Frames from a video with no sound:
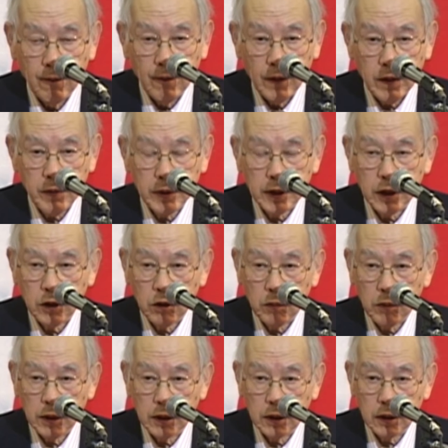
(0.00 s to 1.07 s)
今私どもは
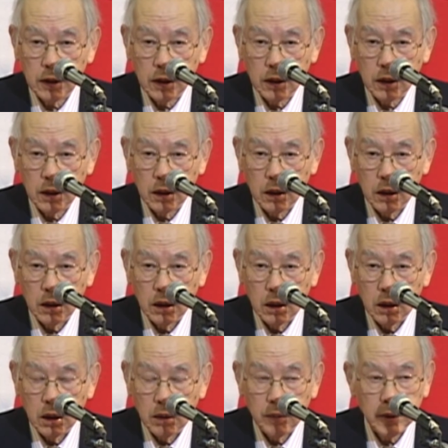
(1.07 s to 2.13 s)
ですね、
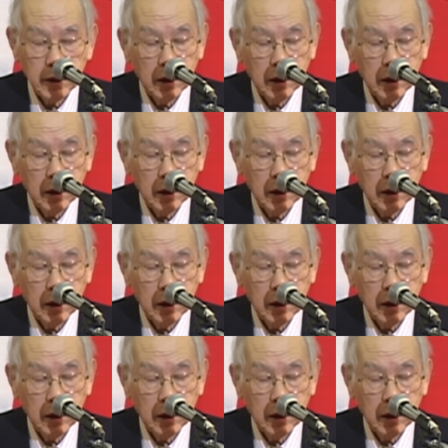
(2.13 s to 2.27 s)
皆さん